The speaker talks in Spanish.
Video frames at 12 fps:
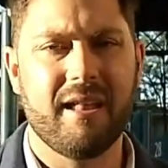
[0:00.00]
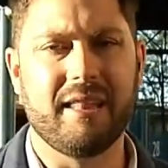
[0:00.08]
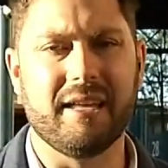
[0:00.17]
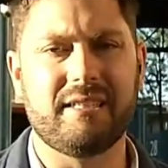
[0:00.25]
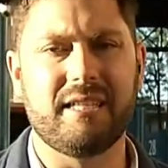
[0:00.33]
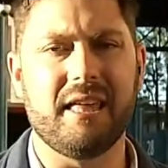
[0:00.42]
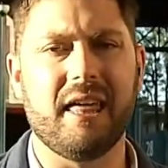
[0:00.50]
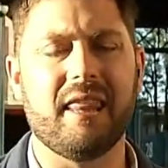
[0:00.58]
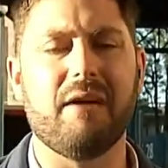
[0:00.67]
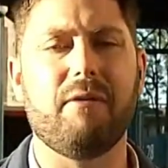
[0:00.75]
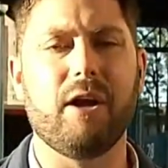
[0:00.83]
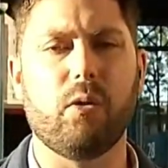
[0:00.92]
decide
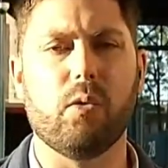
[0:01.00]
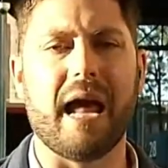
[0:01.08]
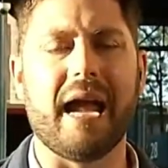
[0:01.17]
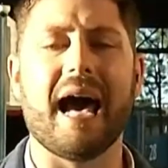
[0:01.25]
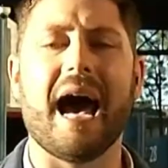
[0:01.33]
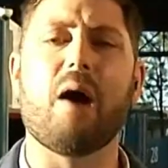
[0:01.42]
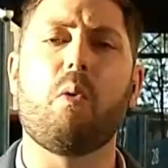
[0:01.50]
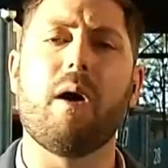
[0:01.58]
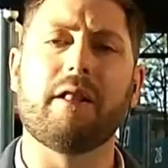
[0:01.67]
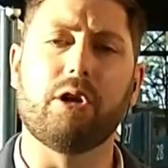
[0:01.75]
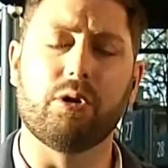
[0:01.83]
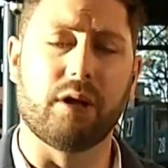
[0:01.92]
desvincular a
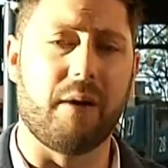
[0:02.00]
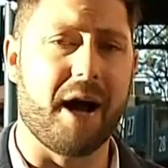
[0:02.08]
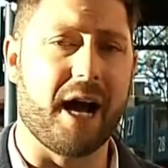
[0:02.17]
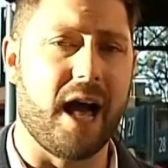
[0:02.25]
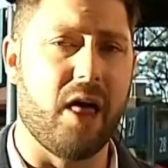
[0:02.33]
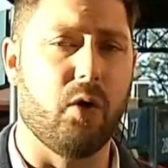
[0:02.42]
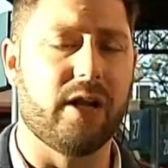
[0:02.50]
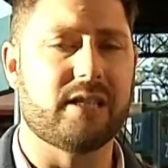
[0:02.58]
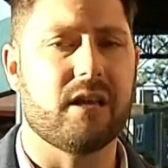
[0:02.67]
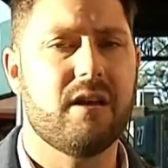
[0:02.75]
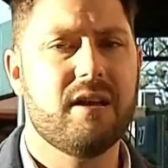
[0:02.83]
cuatro trabajadores.